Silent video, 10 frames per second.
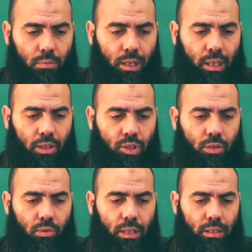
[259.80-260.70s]
ملي خرج
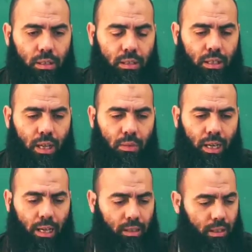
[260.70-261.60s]
لك ولادك ديك الساعه
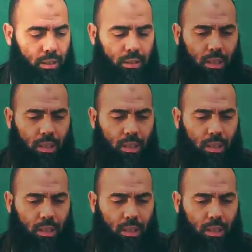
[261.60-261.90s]
ملاحده